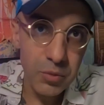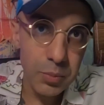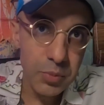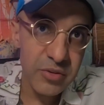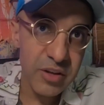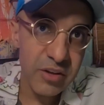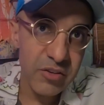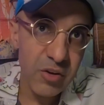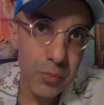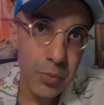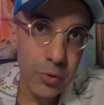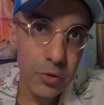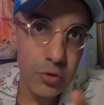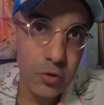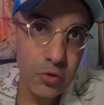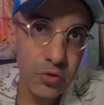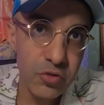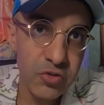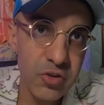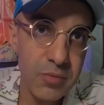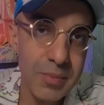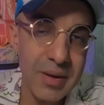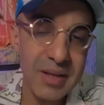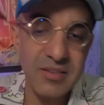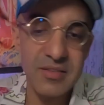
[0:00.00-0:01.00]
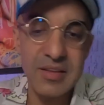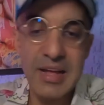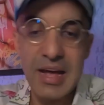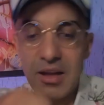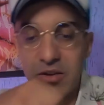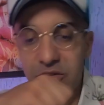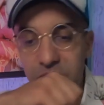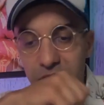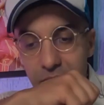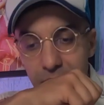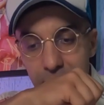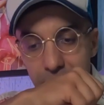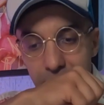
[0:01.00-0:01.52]
tipos é de produtos de
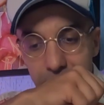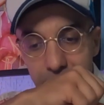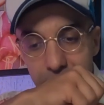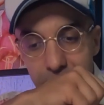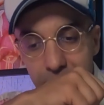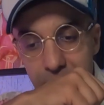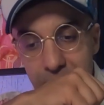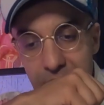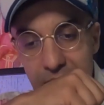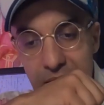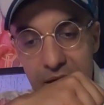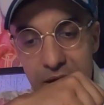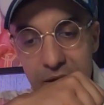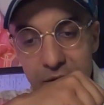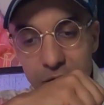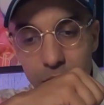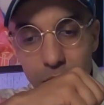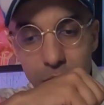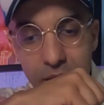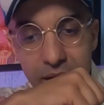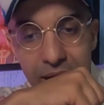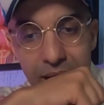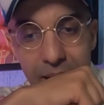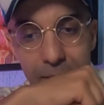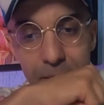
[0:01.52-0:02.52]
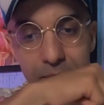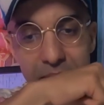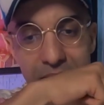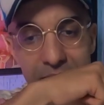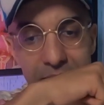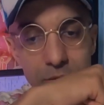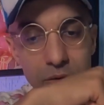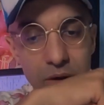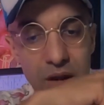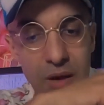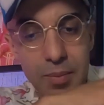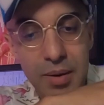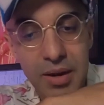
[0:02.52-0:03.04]
massagem. Isso é a
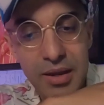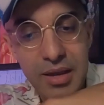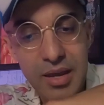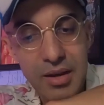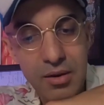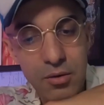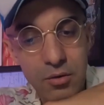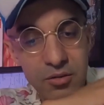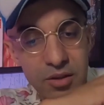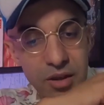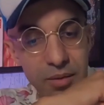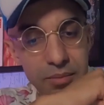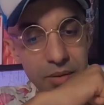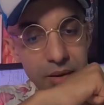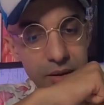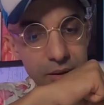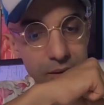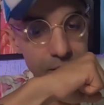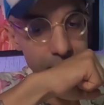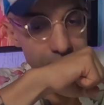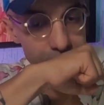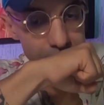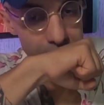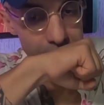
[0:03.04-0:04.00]
bétula, para quem não sabia.